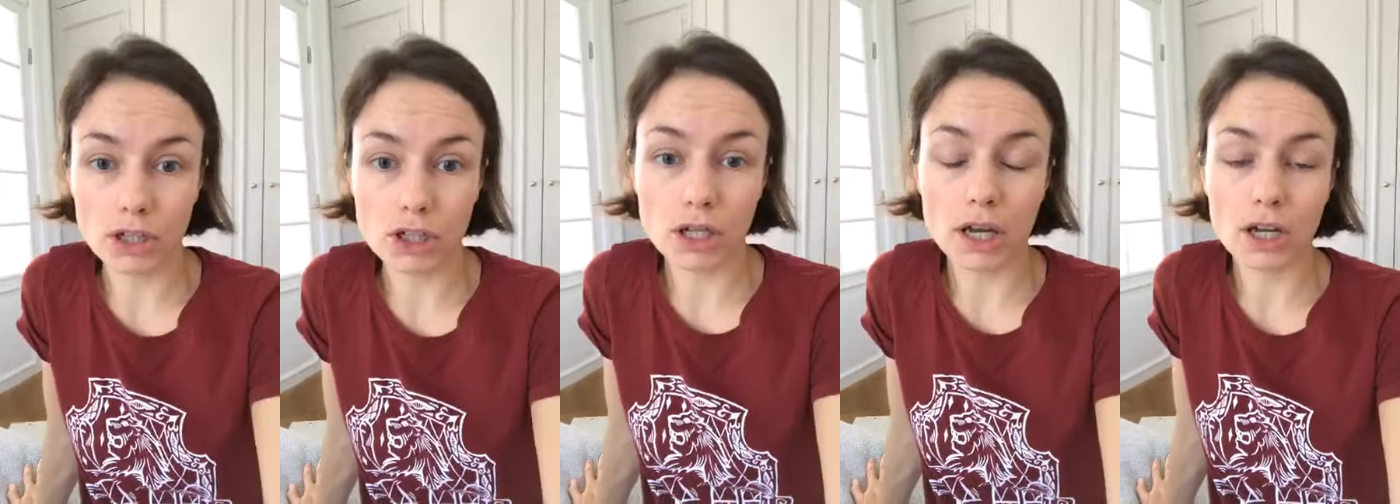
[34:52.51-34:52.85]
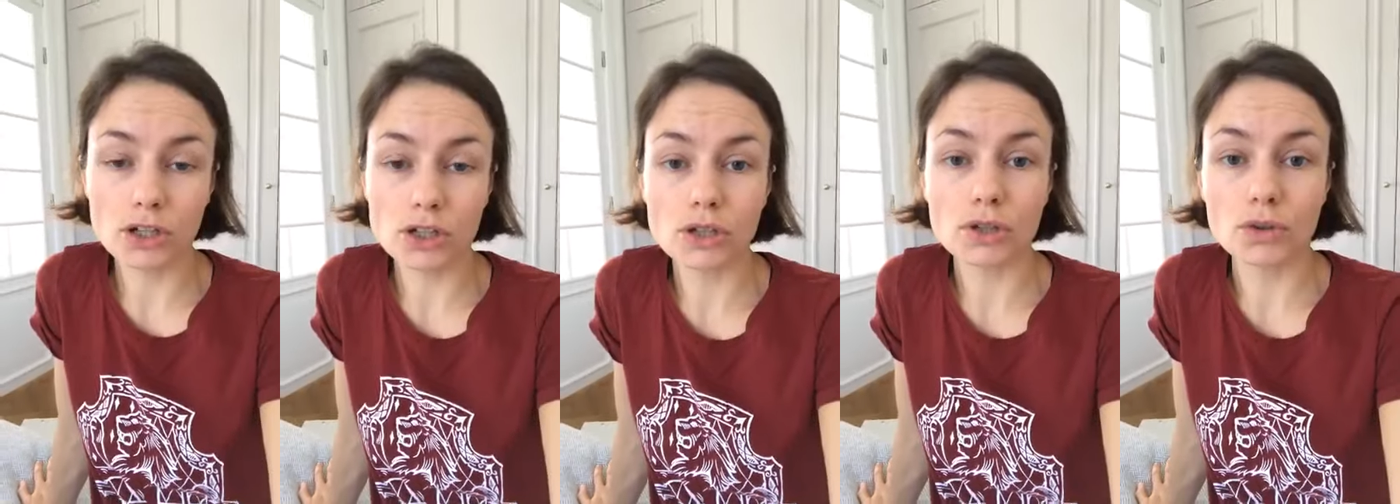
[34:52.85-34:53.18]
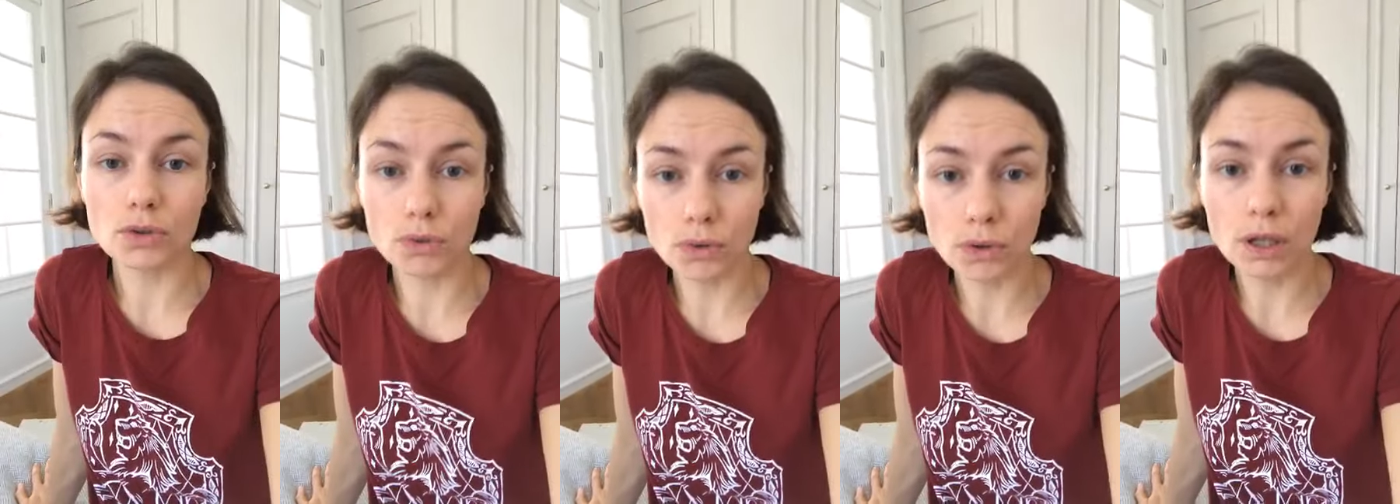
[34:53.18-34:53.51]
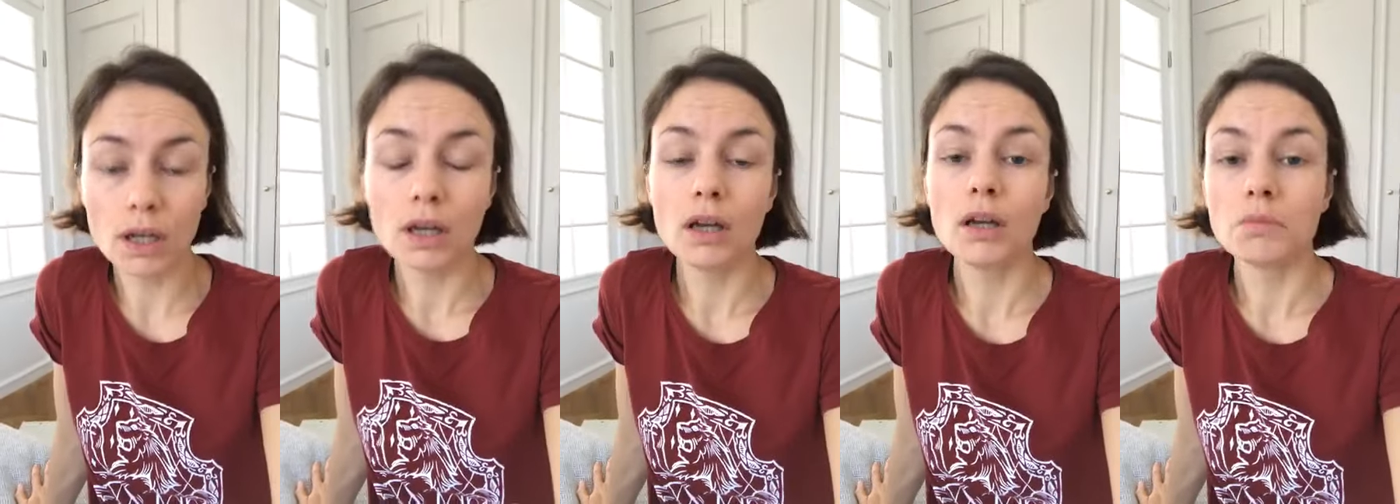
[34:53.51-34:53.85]
czyli każdy król,
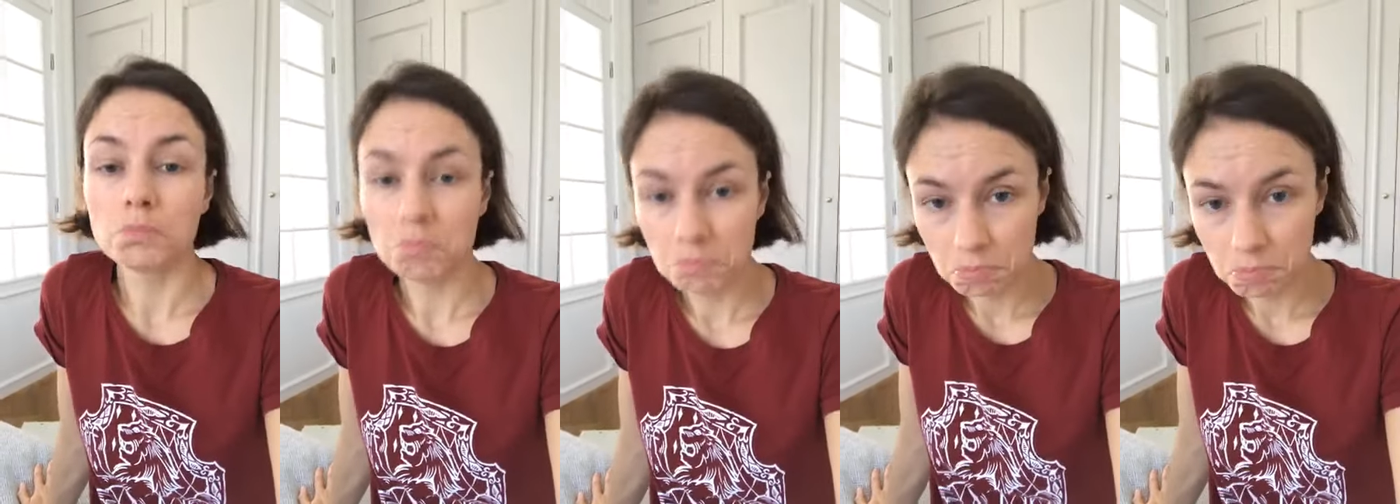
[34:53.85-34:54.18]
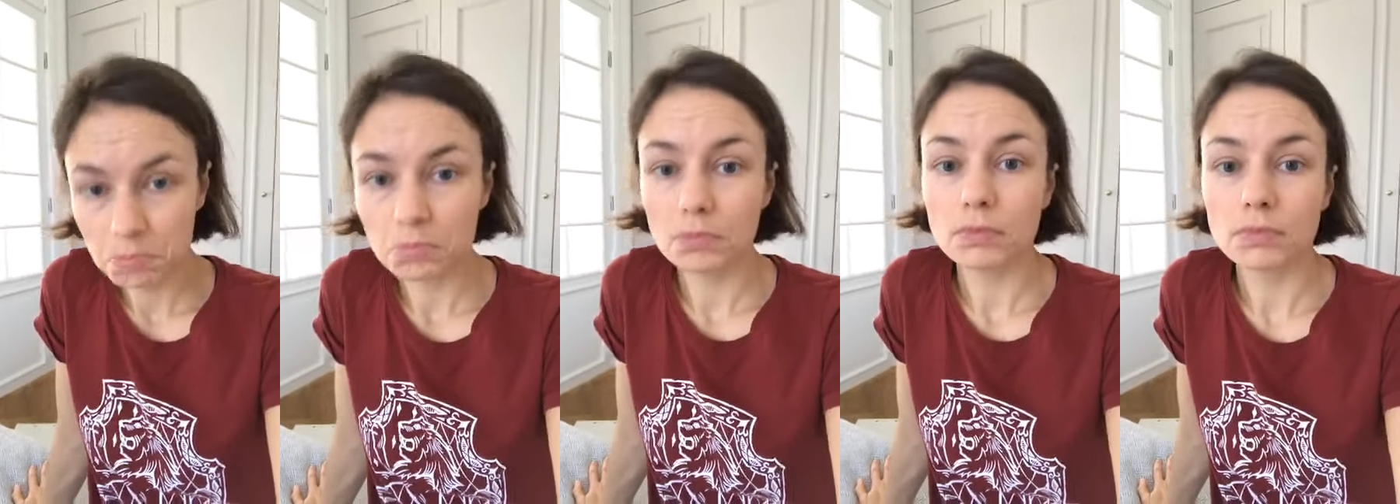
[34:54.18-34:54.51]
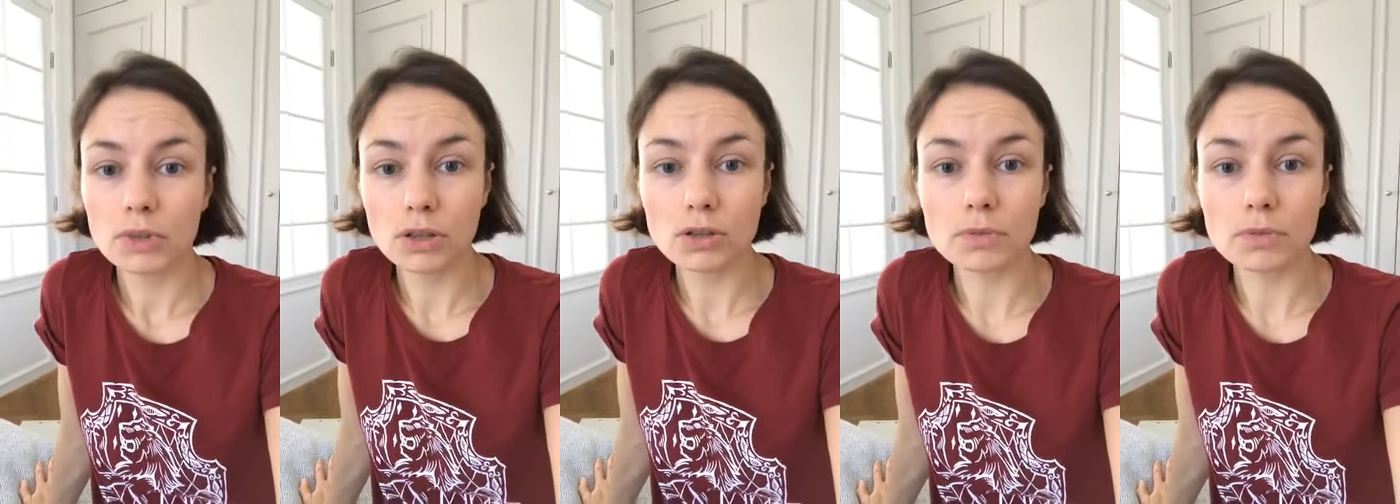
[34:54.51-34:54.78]
to